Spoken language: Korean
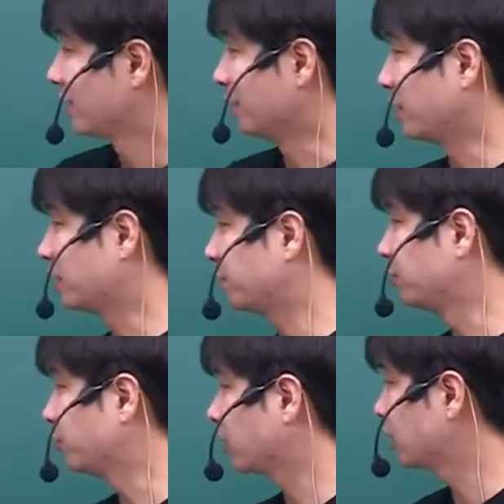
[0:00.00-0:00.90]
EBS
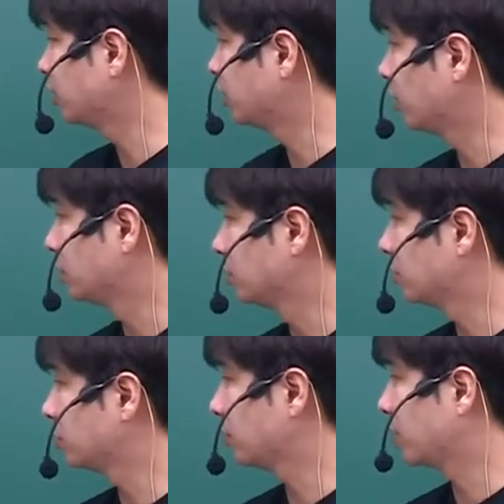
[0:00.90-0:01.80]
분석의 신이라는
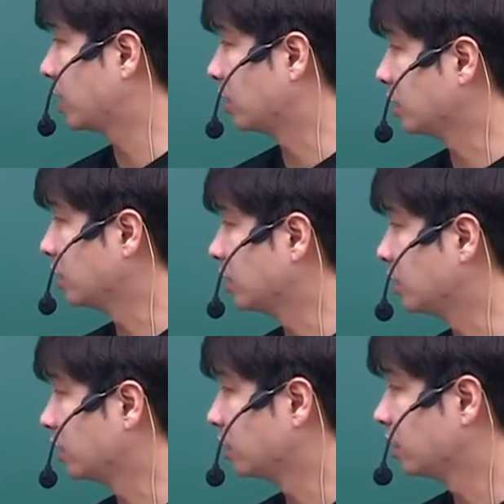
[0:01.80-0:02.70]
선생님의
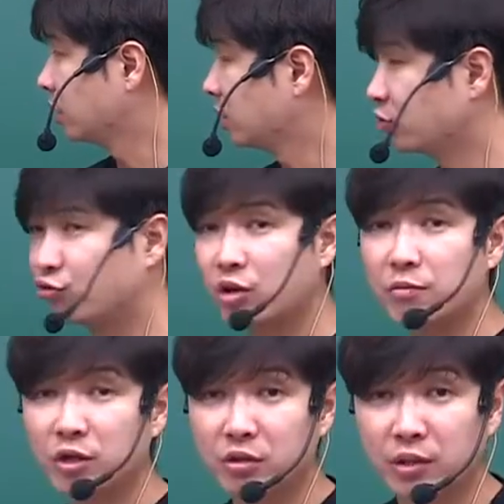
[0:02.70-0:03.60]
강의 수천
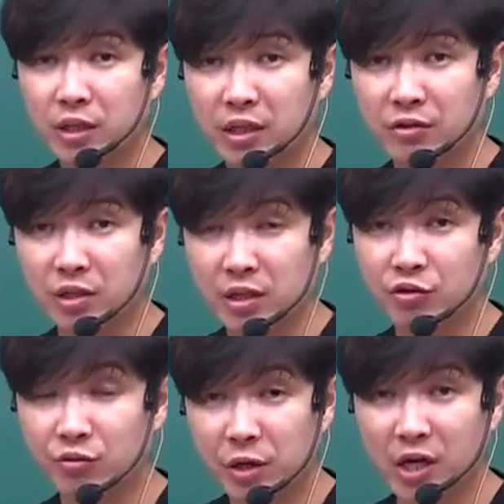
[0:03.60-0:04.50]
명이 선택한 굉장히
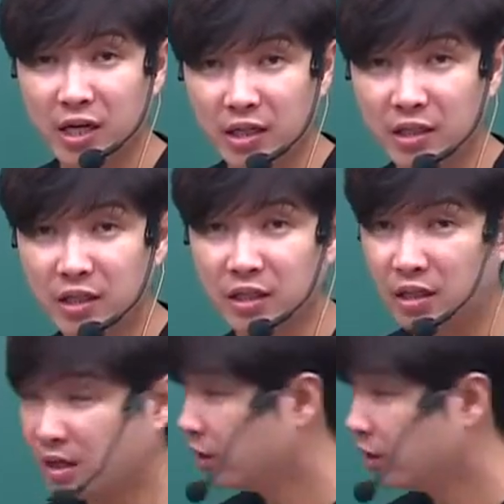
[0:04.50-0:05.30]
유명한 강인데